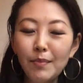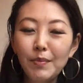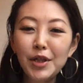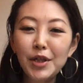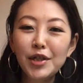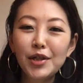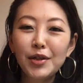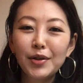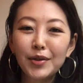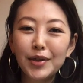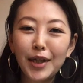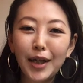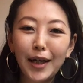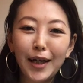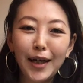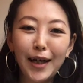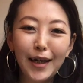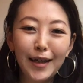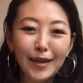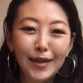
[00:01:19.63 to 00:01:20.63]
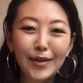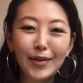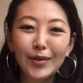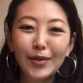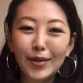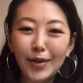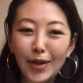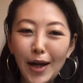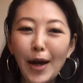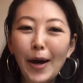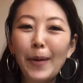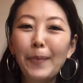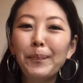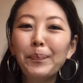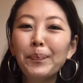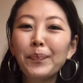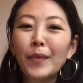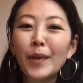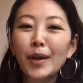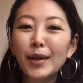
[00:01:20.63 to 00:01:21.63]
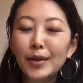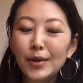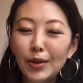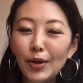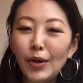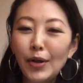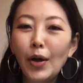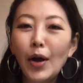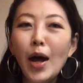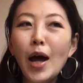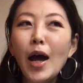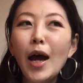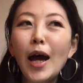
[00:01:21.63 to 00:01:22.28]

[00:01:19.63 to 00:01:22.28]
未知の世界っていうか、そう、